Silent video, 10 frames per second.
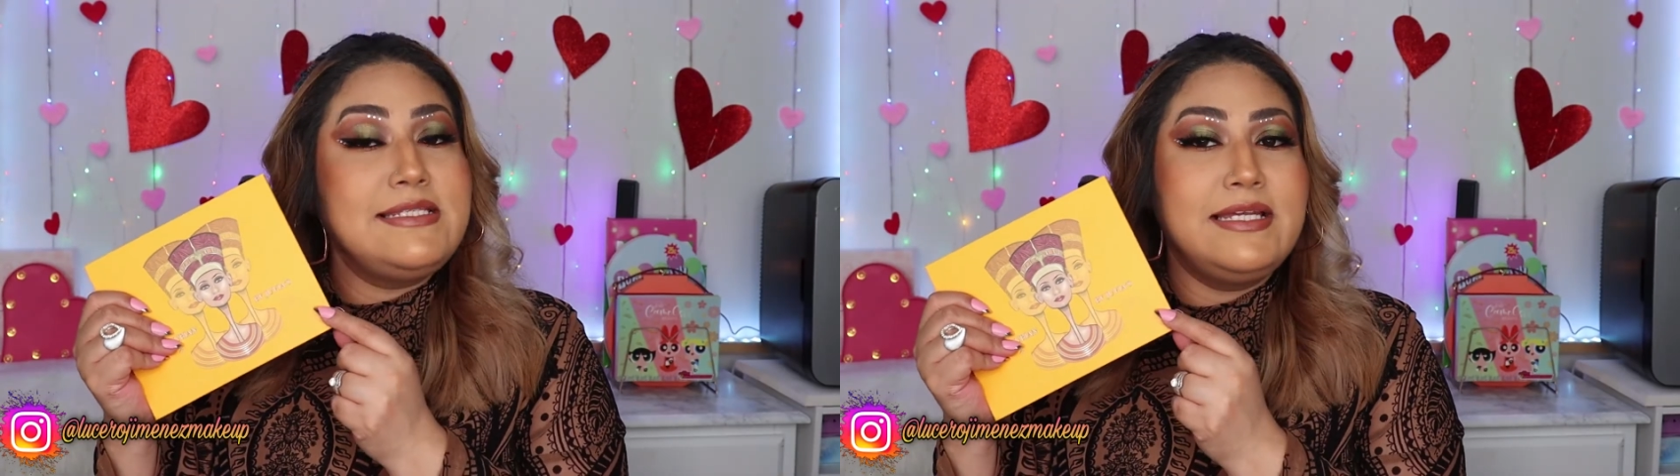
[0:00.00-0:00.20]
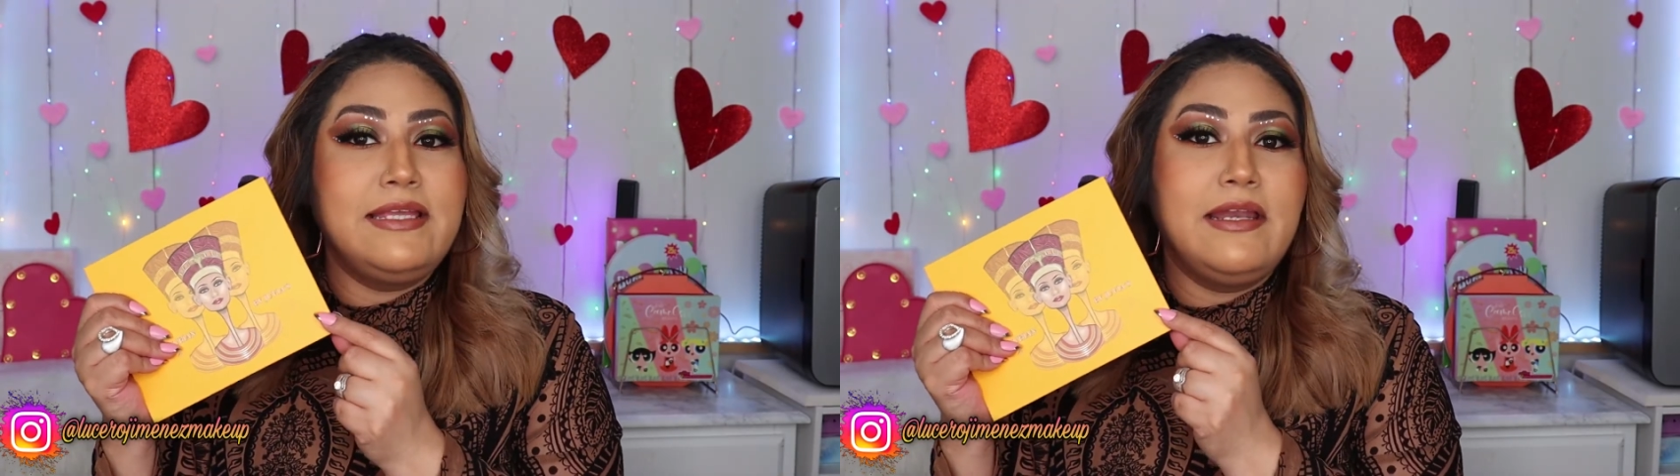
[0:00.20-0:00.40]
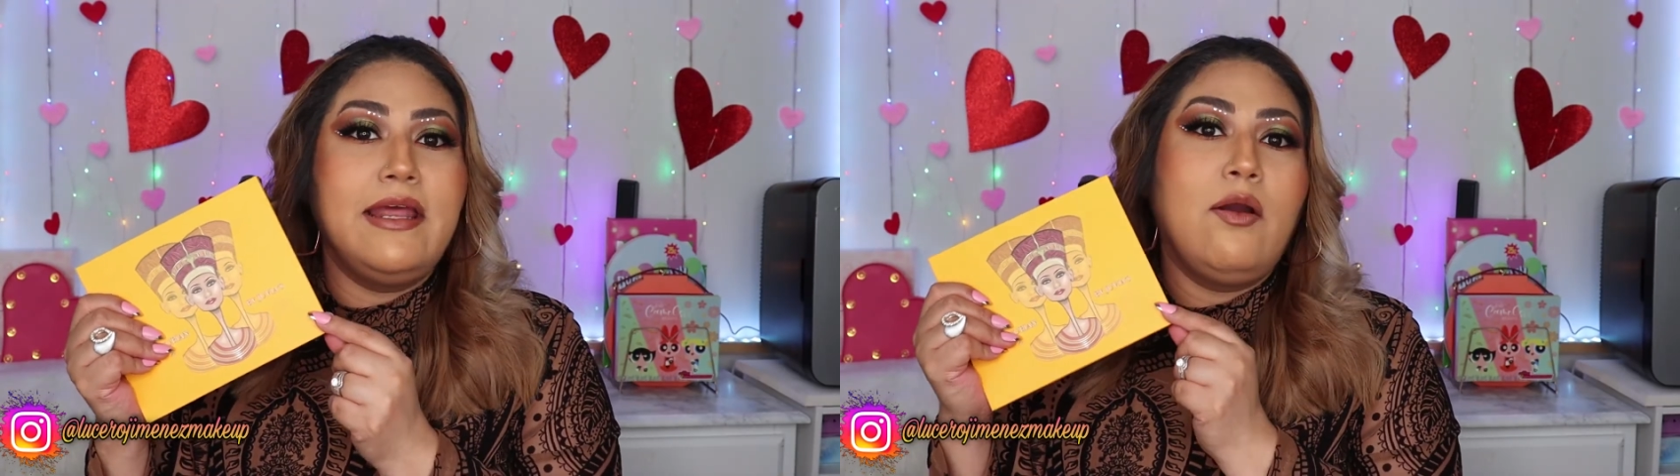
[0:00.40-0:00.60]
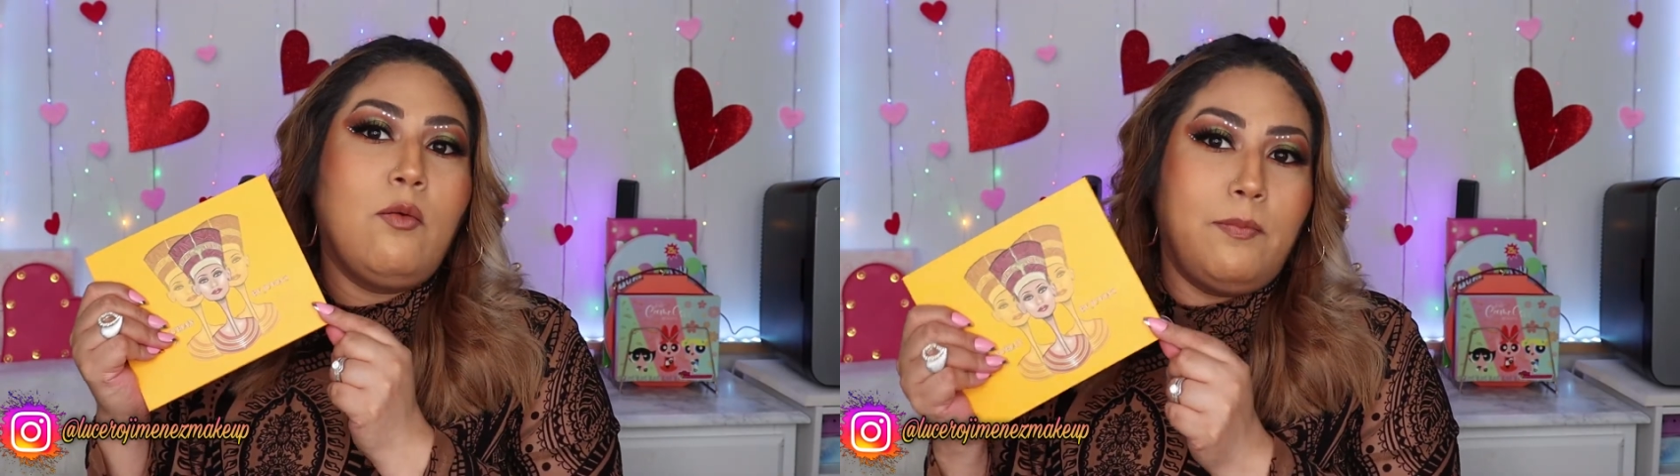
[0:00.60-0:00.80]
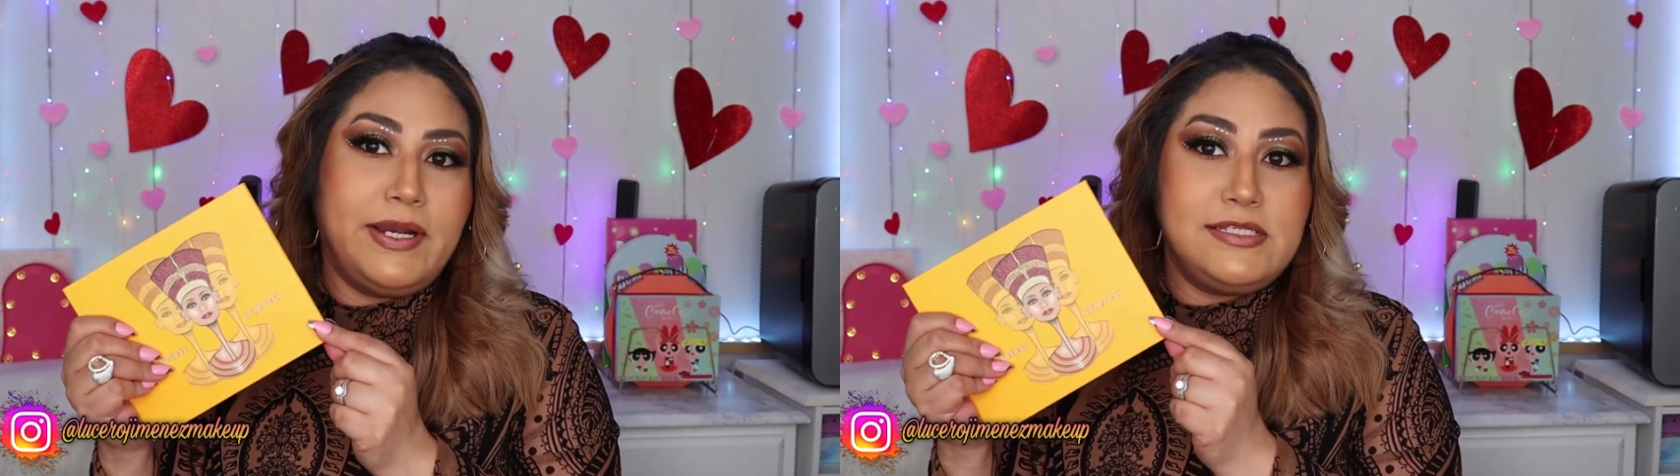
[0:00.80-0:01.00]
Esta tiene
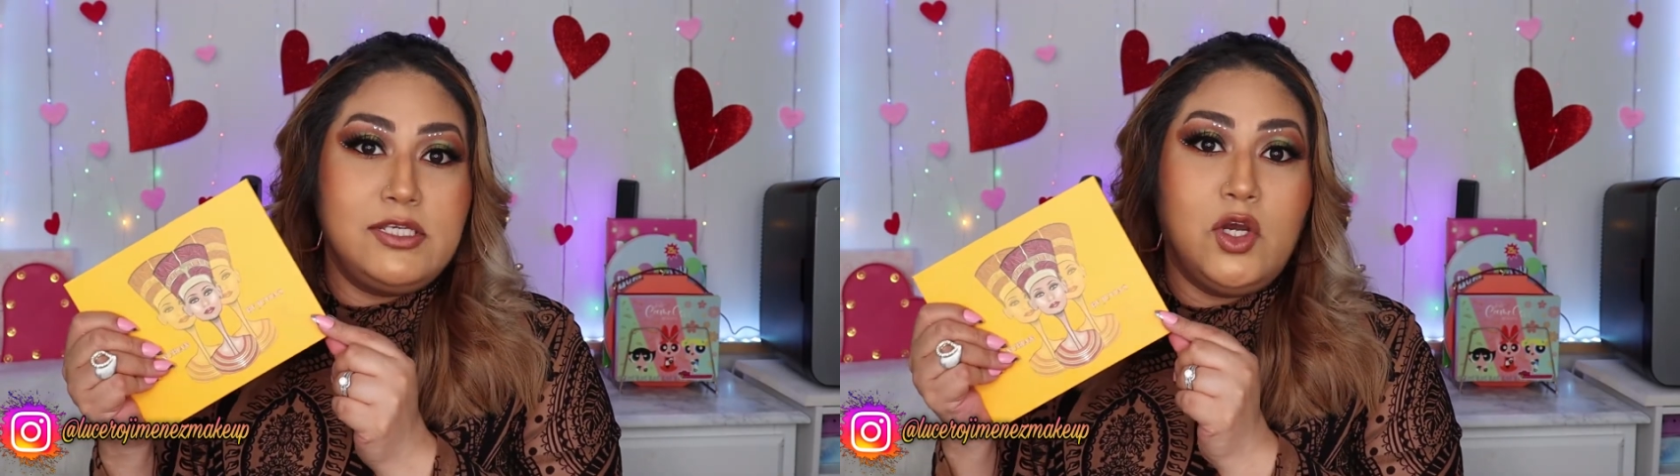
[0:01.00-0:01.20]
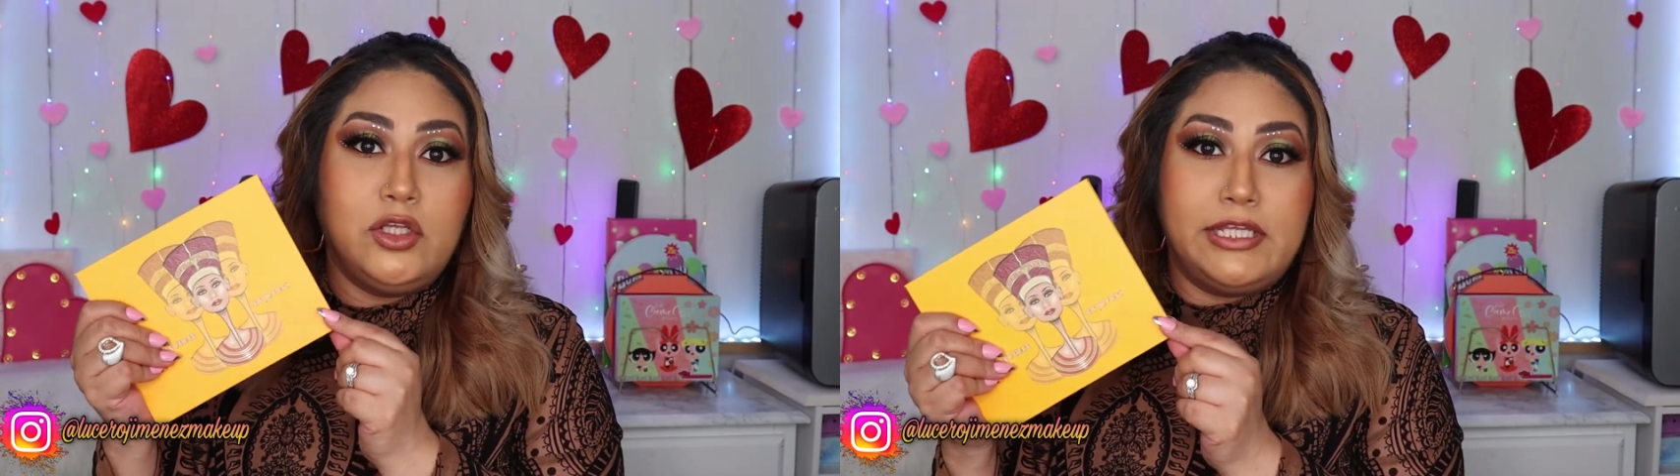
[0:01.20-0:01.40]
un precio